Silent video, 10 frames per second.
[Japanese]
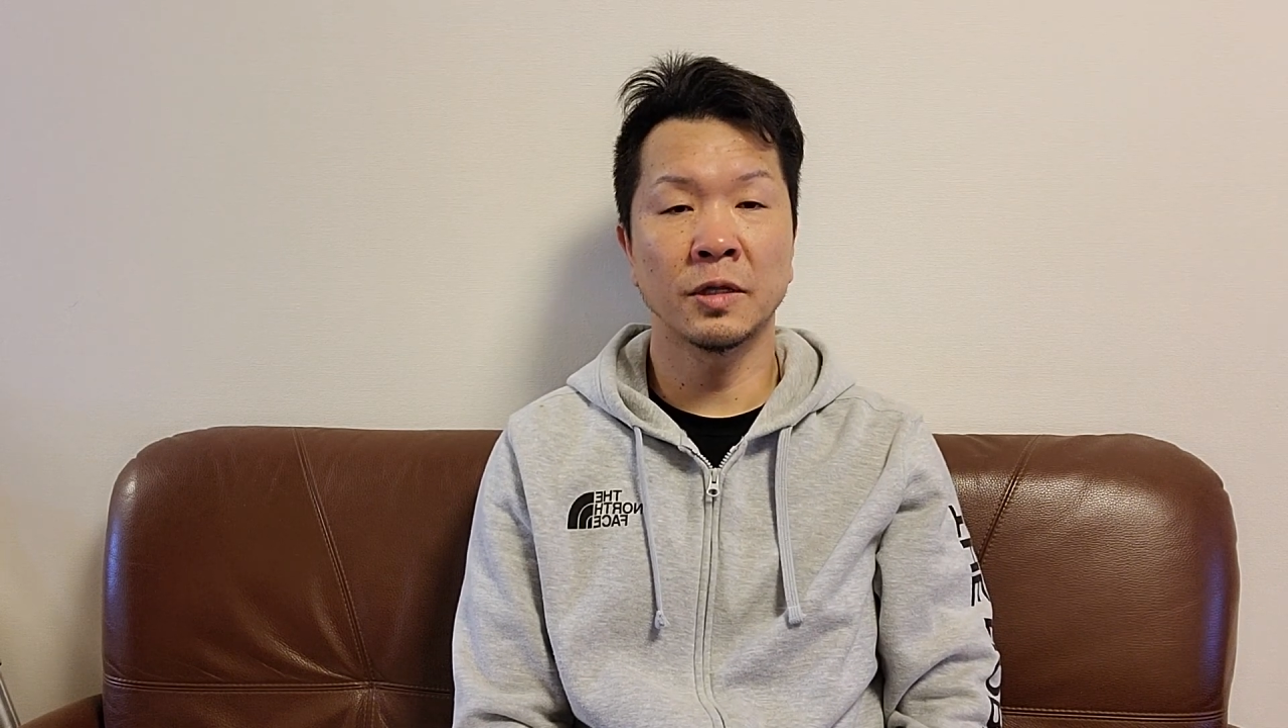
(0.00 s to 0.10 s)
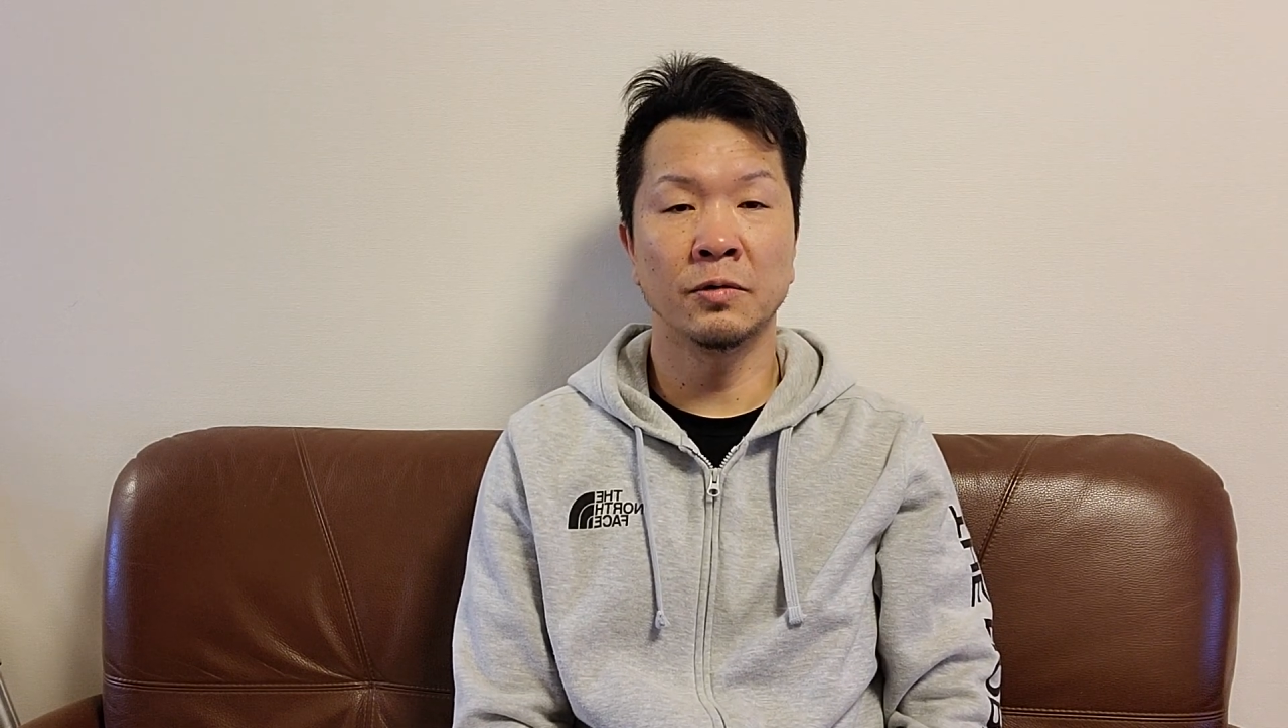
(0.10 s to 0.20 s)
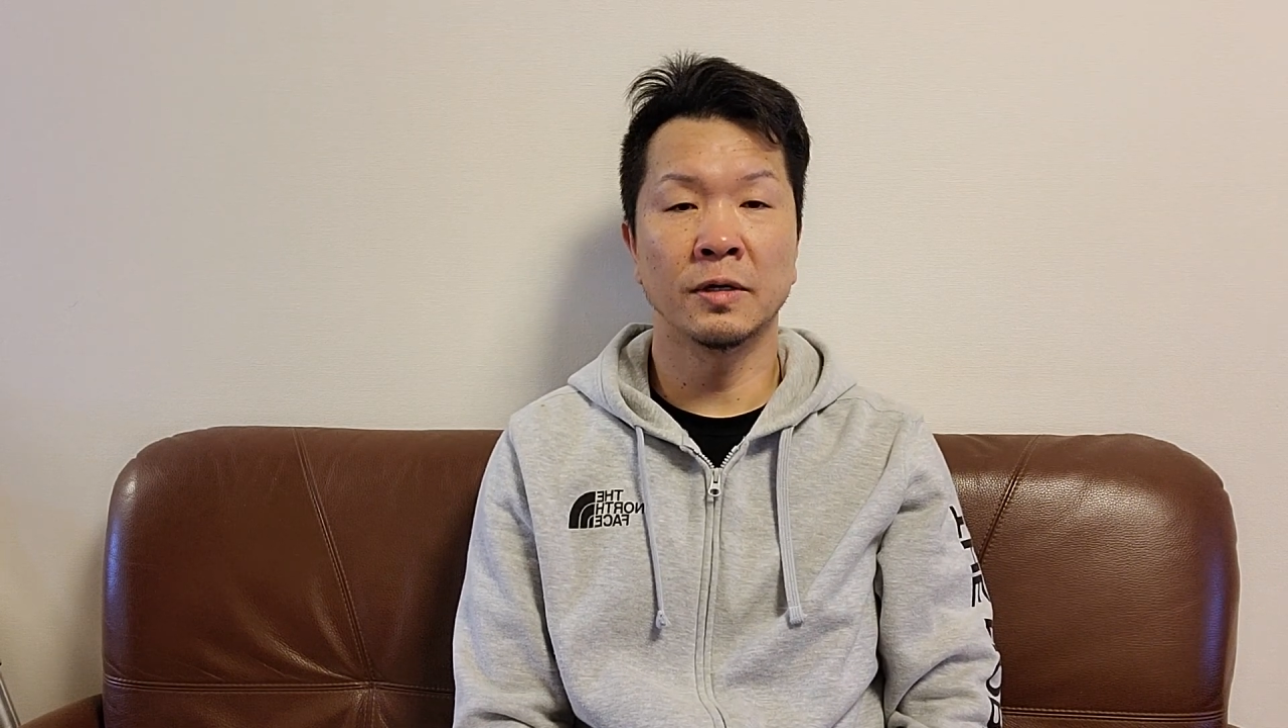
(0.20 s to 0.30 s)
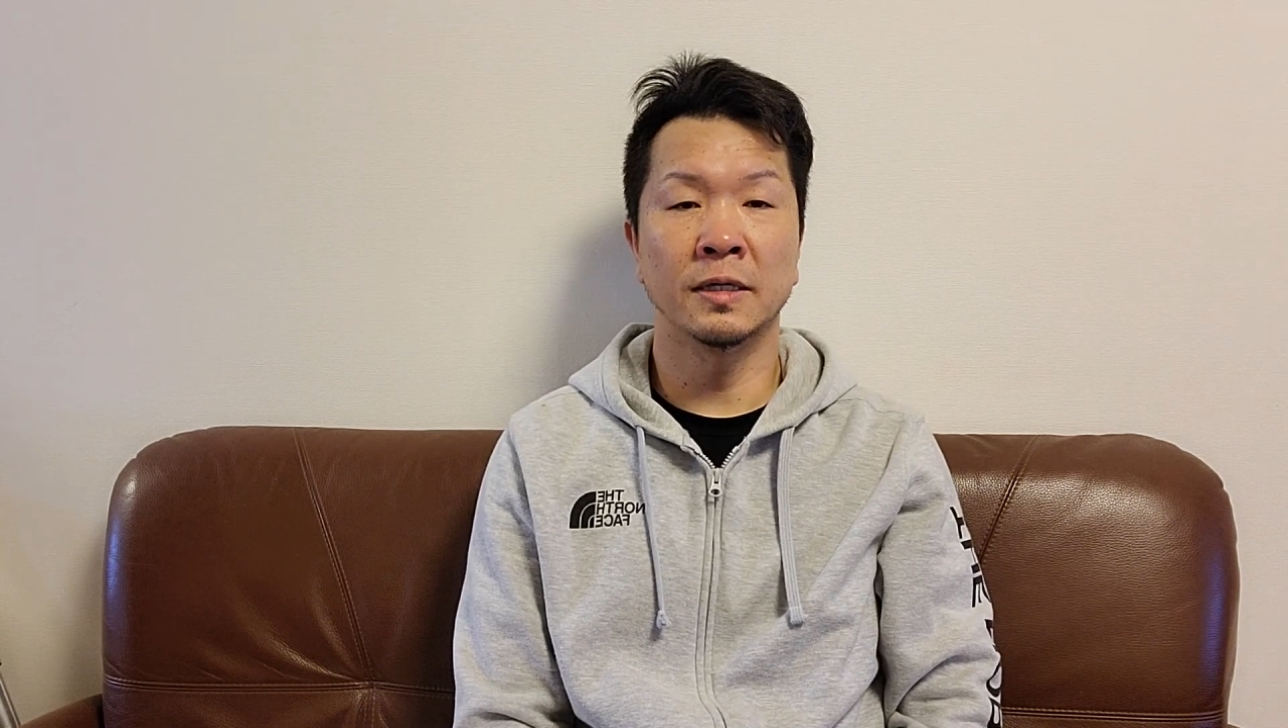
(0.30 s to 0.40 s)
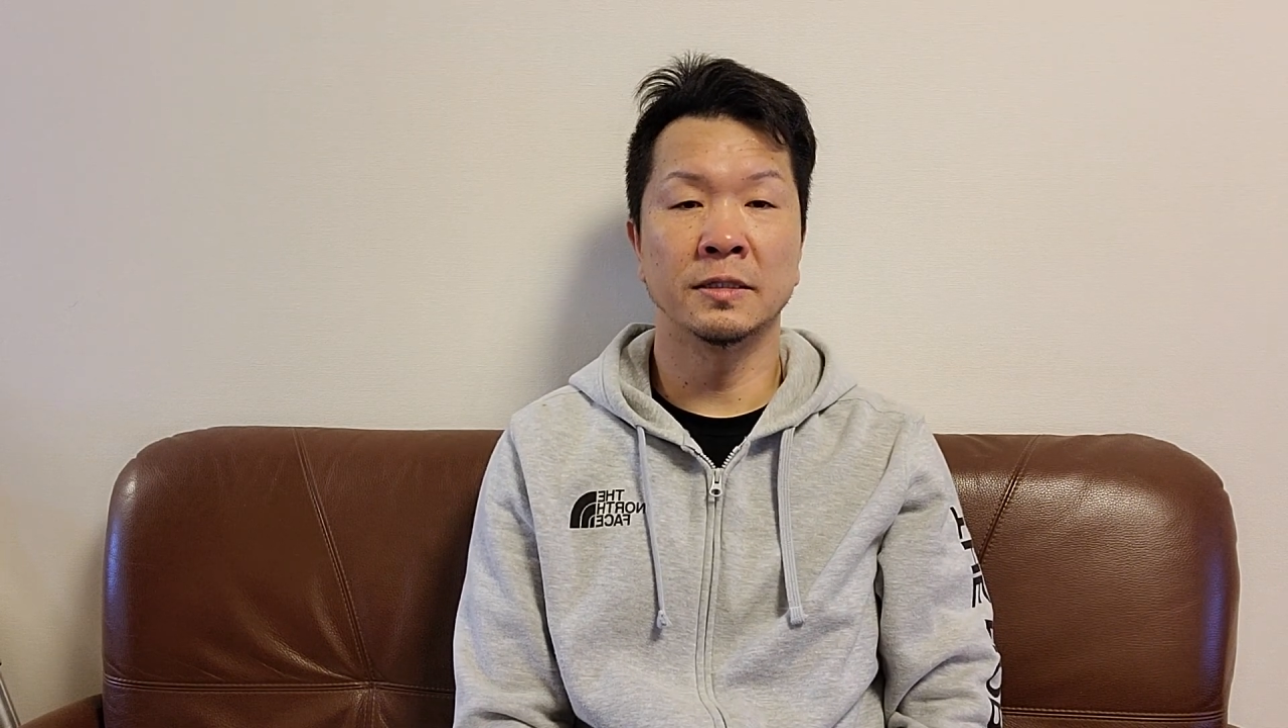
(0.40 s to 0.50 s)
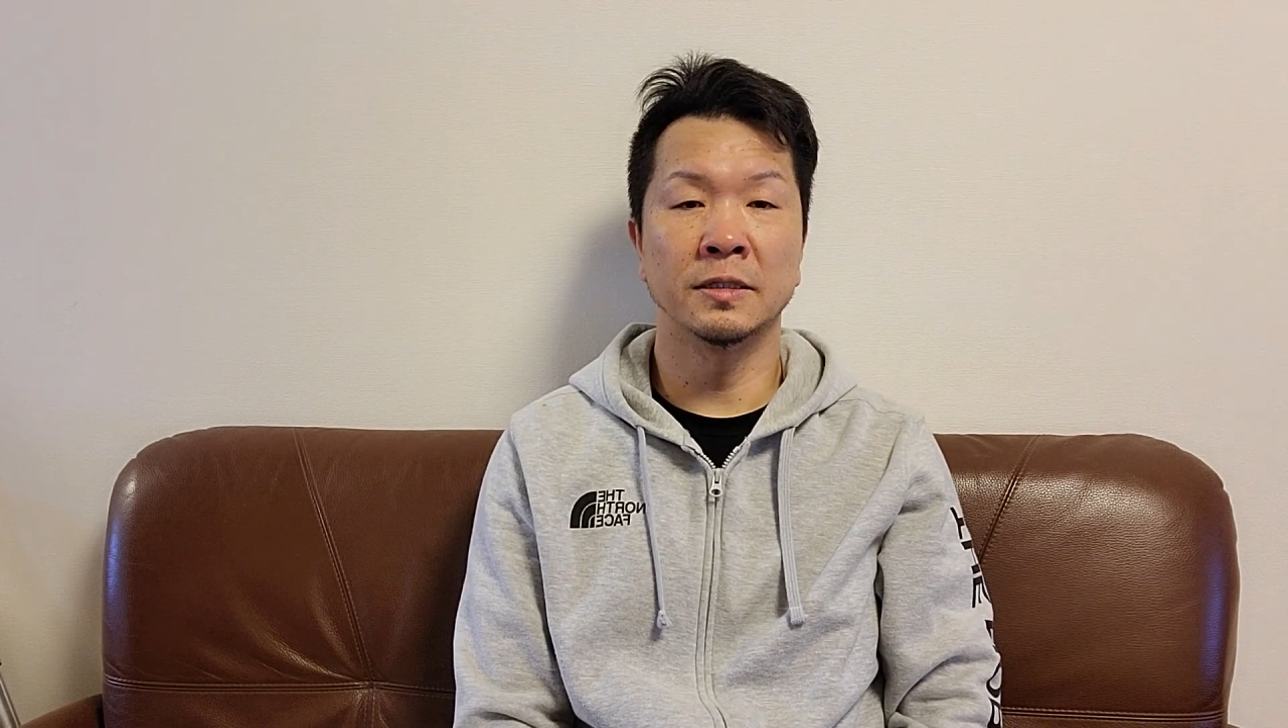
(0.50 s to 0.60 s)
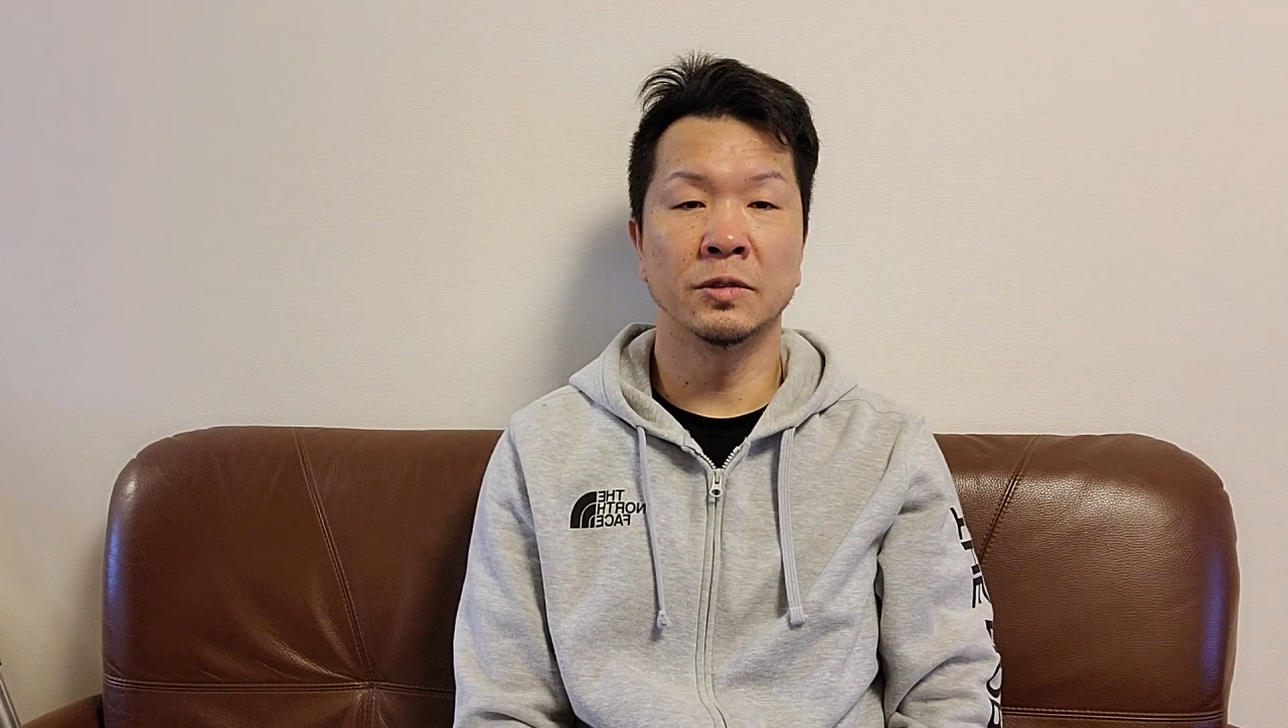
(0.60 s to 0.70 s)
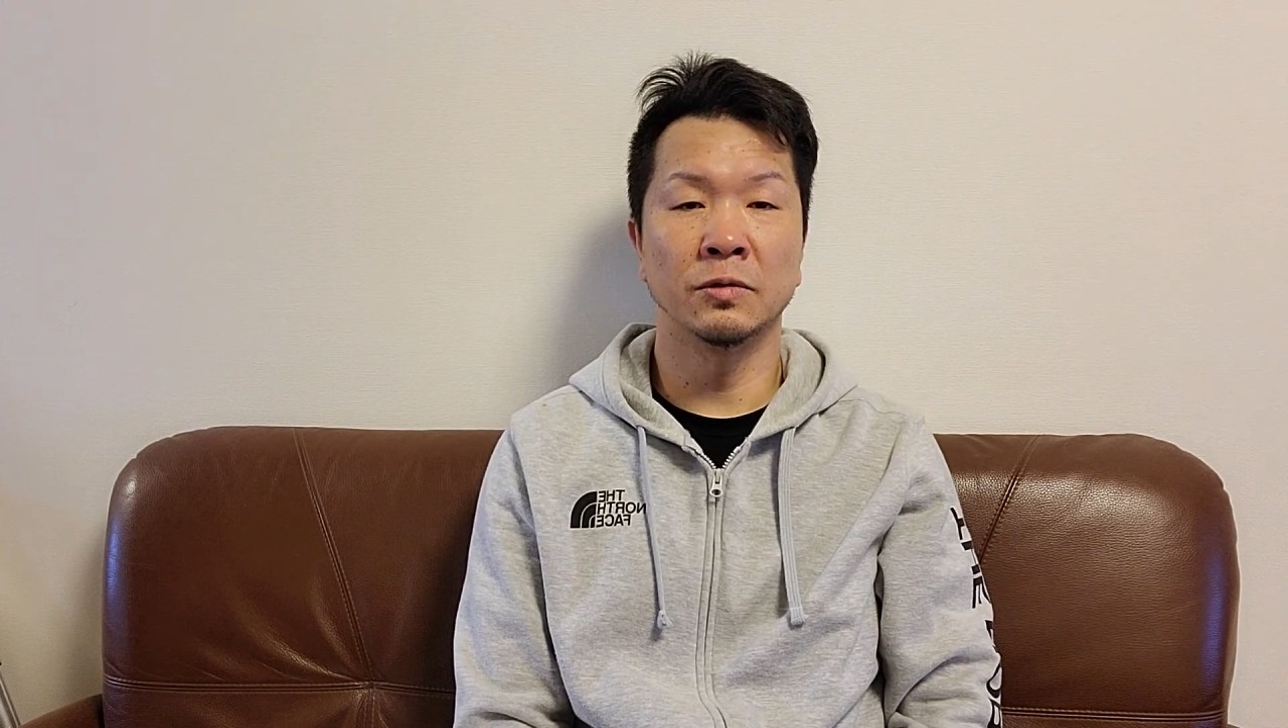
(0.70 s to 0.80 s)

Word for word: ていう感じ